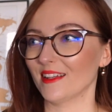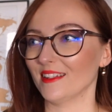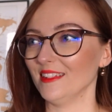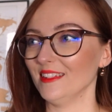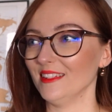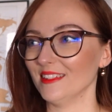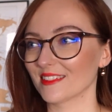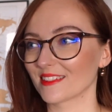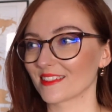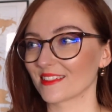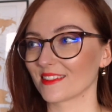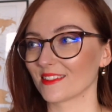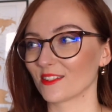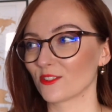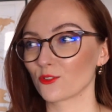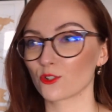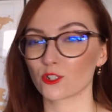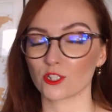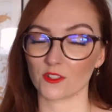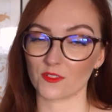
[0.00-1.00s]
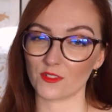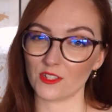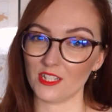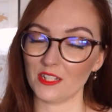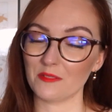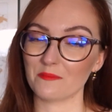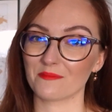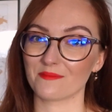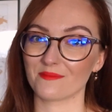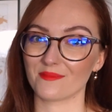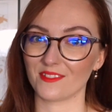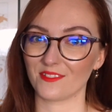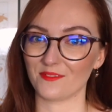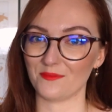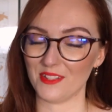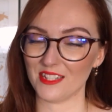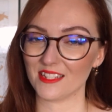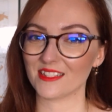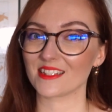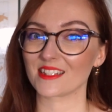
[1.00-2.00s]
и э, дружно всем
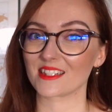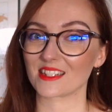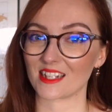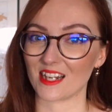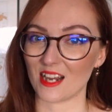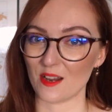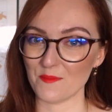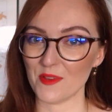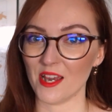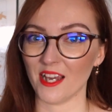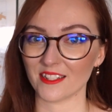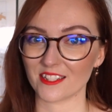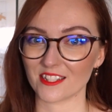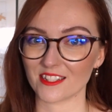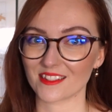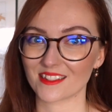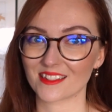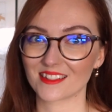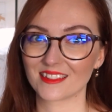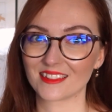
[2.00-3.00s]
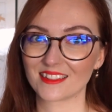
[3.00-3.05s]
вместе схомячить.